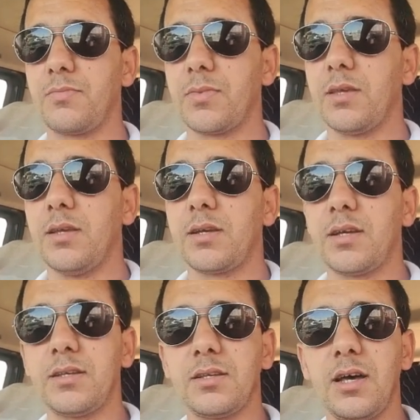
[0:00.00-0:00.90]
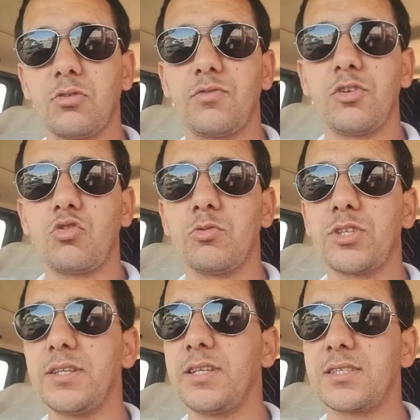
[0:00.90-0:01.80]
كناخذ في الكومنتات
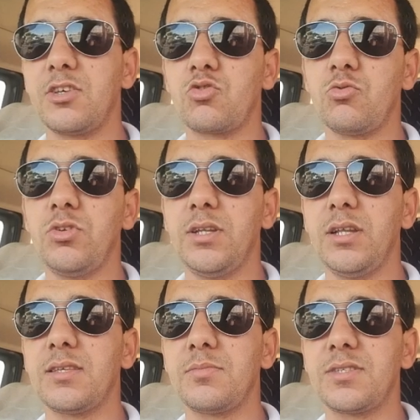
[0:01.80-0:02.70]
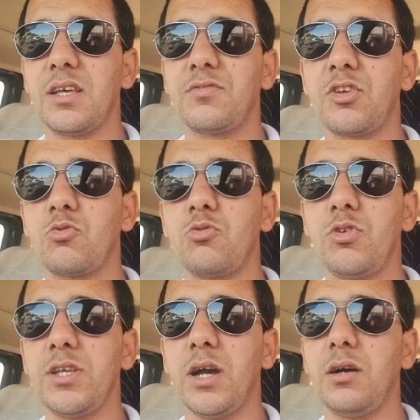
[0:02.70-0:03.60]
الناس كيسولوني على بزاف كيقولوا لي
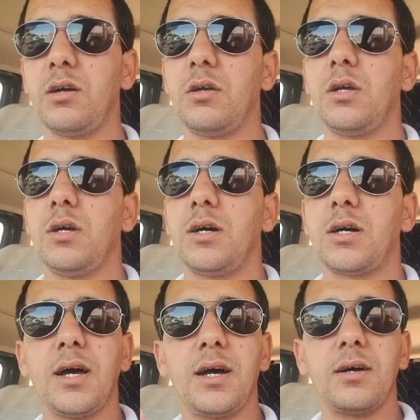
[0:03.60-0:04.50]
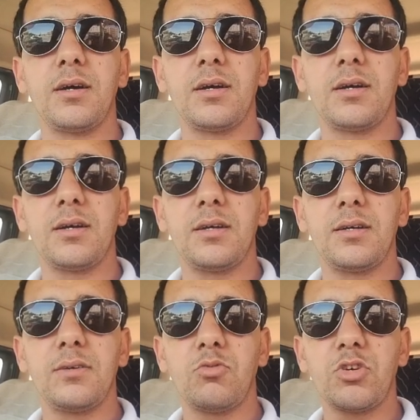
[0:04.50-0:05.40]
راه
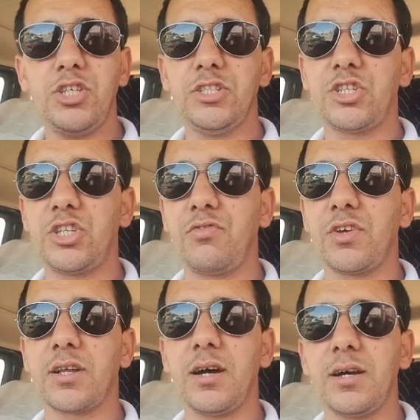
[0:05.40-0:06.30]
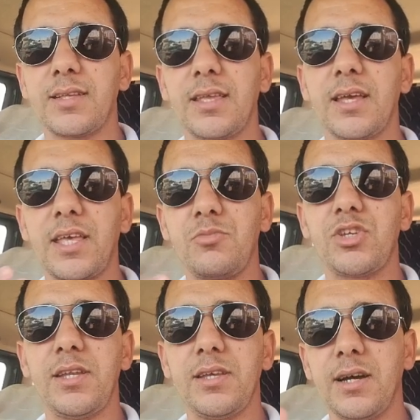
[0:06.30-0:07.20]
واش عندك شي فكره دغيا كيمشي
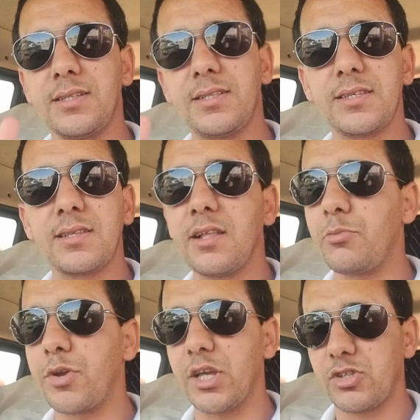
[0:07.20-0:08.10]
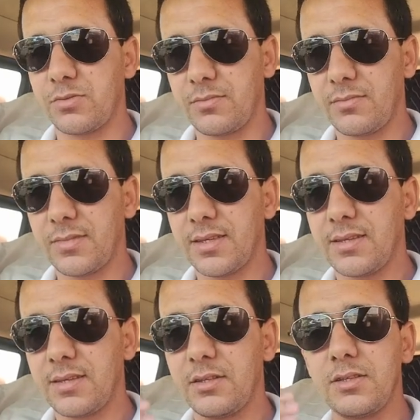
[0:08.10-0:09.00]
ليا الديسك ديال الامبرياج
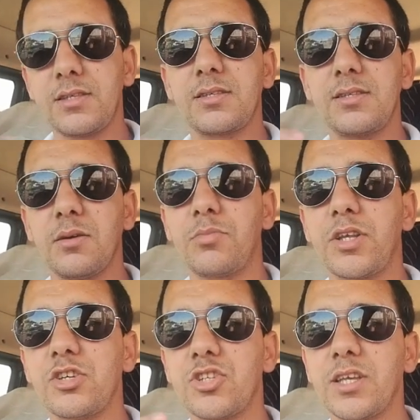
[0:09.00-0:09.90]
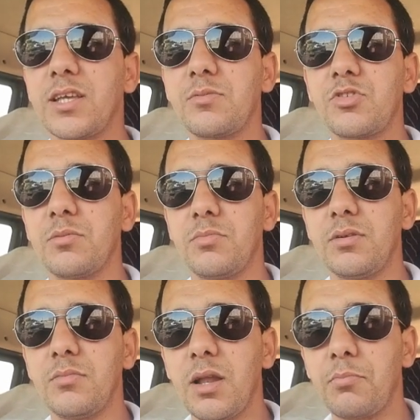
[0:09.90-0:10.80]
الديسك ديال الامبرياج دغيا كيمشي مع
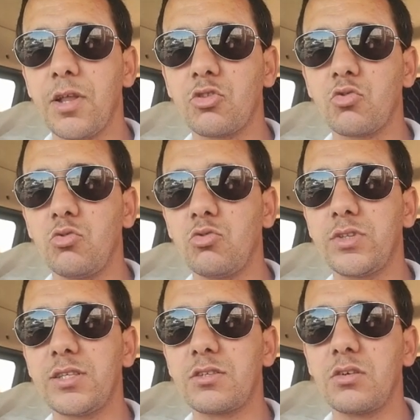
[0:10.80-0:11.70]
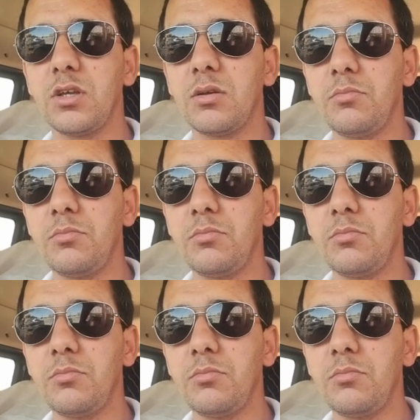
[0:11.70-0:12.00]
البلاطو وديسك بمعنى